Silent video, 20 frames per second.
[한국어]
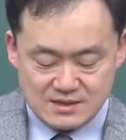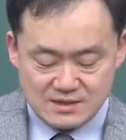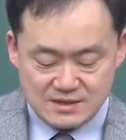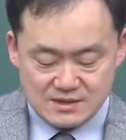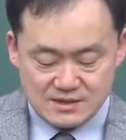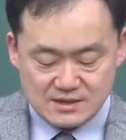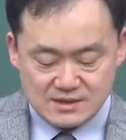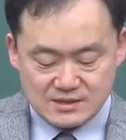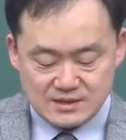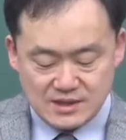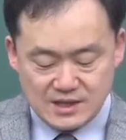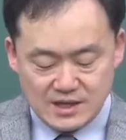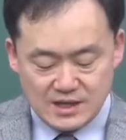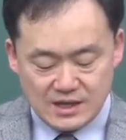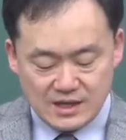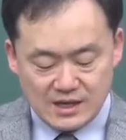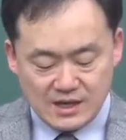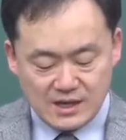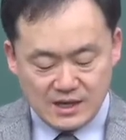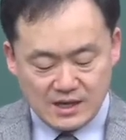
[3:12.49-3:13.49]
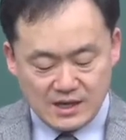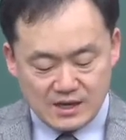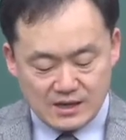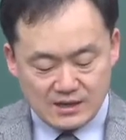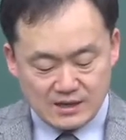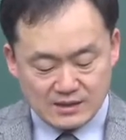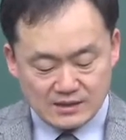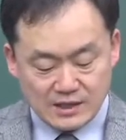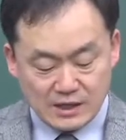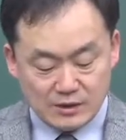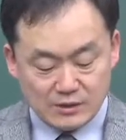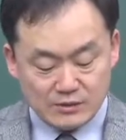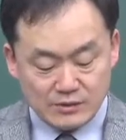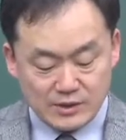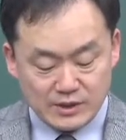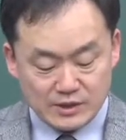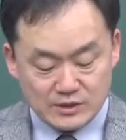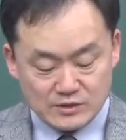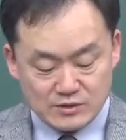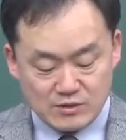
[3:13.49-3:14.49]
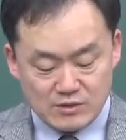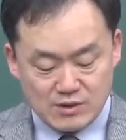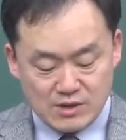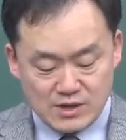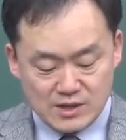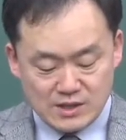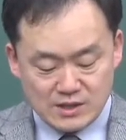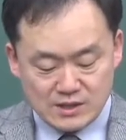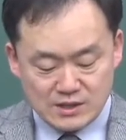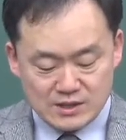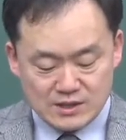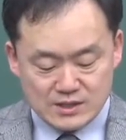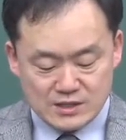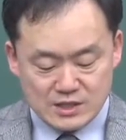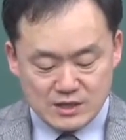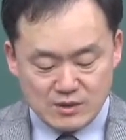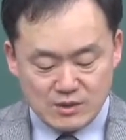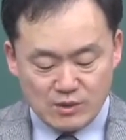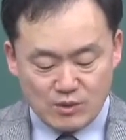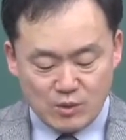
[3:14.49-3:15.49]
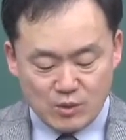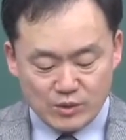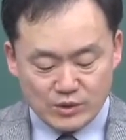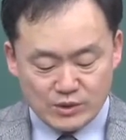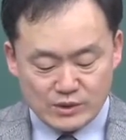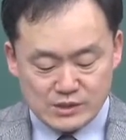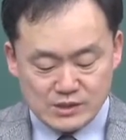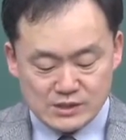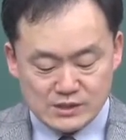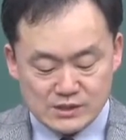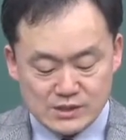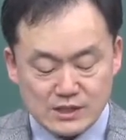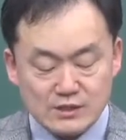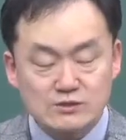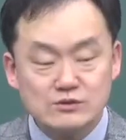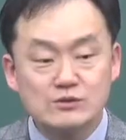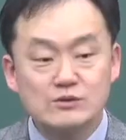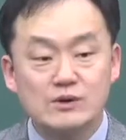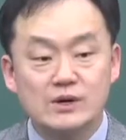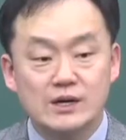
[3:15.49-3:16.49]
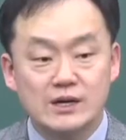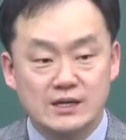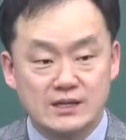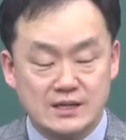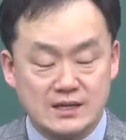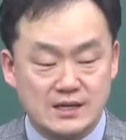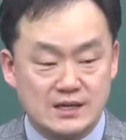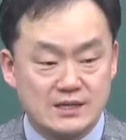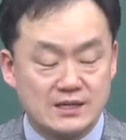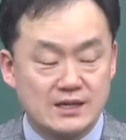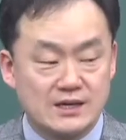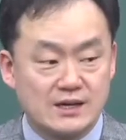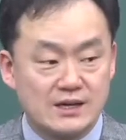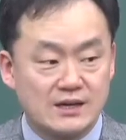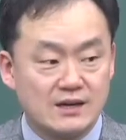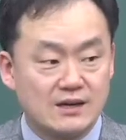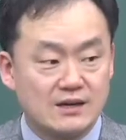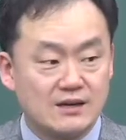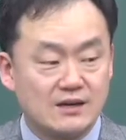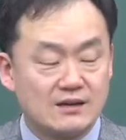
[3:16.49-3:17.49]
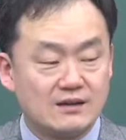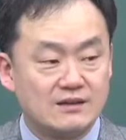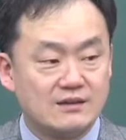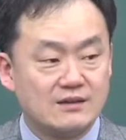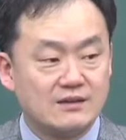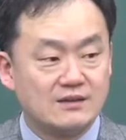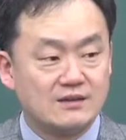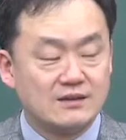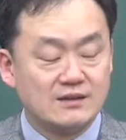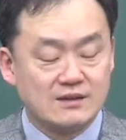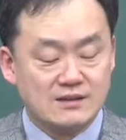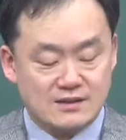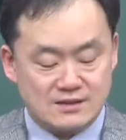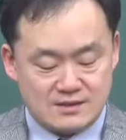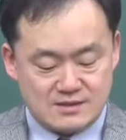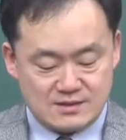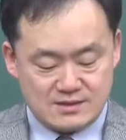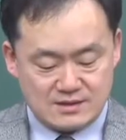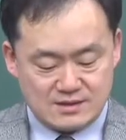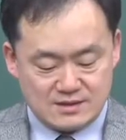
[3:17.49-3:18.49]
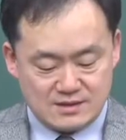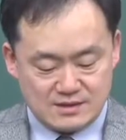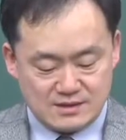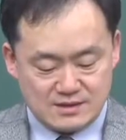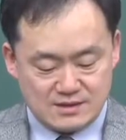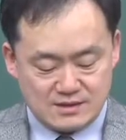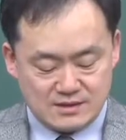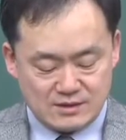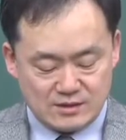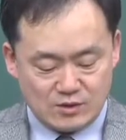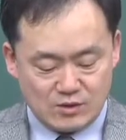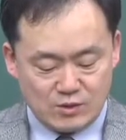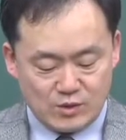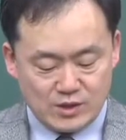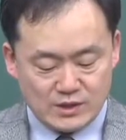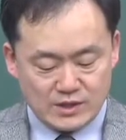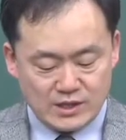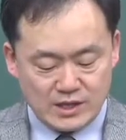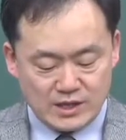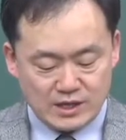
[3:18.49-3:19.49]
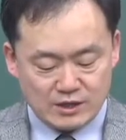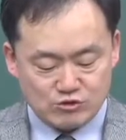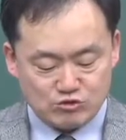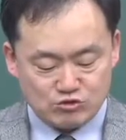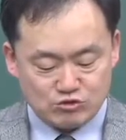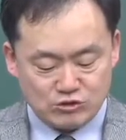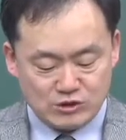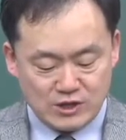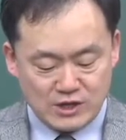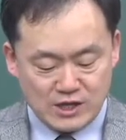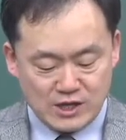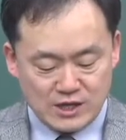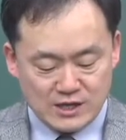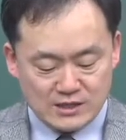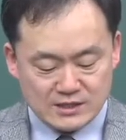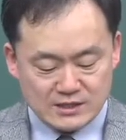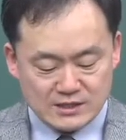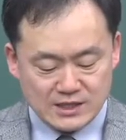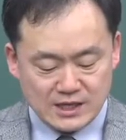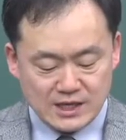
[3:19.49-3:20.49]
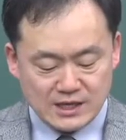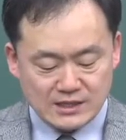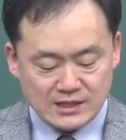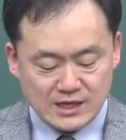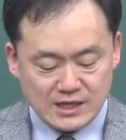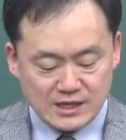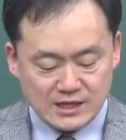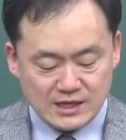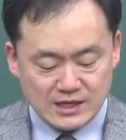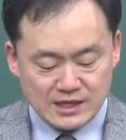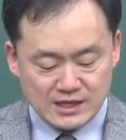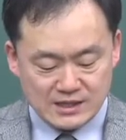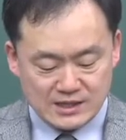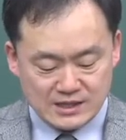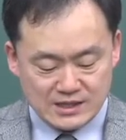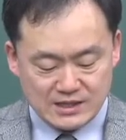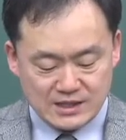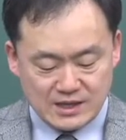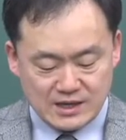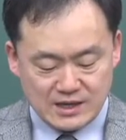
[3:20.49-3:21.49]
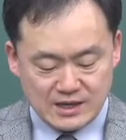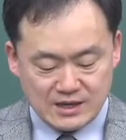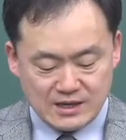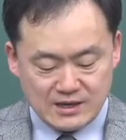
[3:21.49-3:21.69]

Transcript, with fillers: 그래서 내가 다윗 왕이죠. 인자와 공의를 찬송하겠나이다. 어, 여호와여 내가 주께 찬양하리이다.